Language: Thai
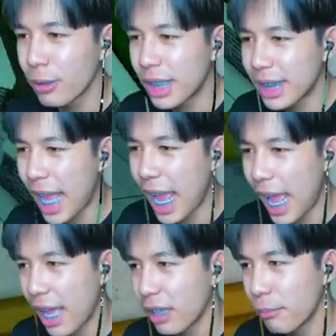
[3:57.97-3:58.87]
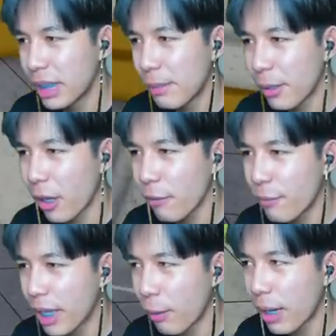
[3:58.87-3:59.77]
ชิตะมันเลยไม่ค่อย
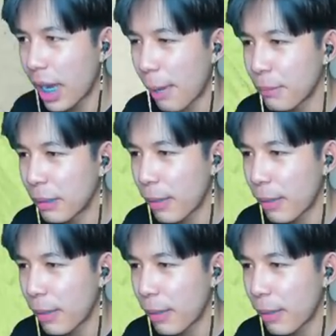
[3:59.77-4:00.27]
เฟี้ยวอะครับ เห็นปะ